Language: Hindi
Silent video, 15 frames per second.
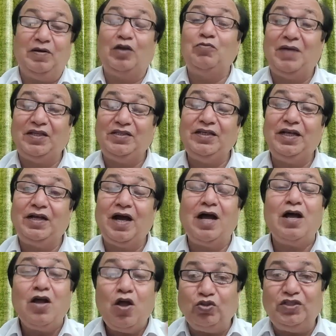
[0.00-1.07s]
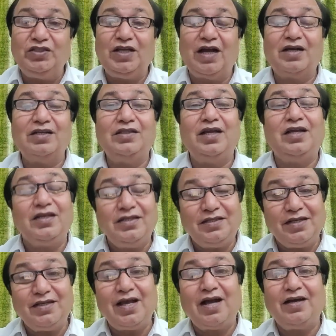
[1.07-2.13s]
हनुमान जी ने कहा खुद ही जाकर देख
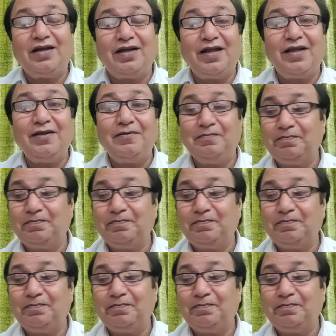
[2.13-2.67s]
लीजिए क्या कर रहे हैं